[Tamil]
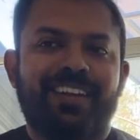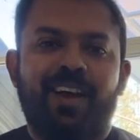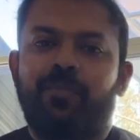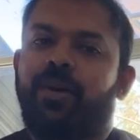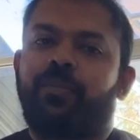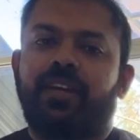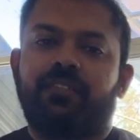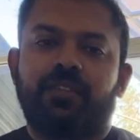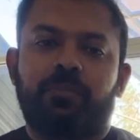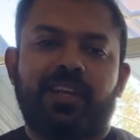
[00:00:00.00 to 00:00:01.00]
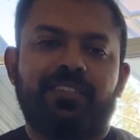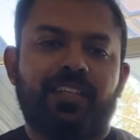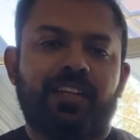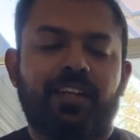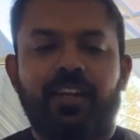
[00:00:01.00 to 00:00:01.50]
நாம் அப்படியே வந்து
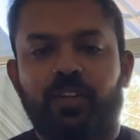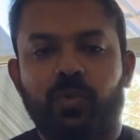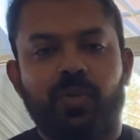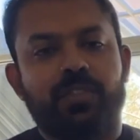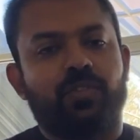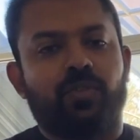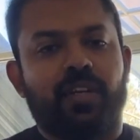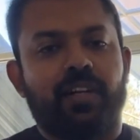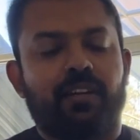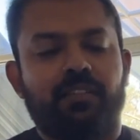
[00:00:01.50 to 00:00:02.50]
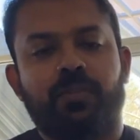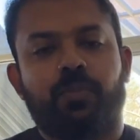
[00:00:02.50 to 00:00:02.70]
பேசிக்கிட்டே டுவர்ட்ஸ் நுவரேலியா வந்து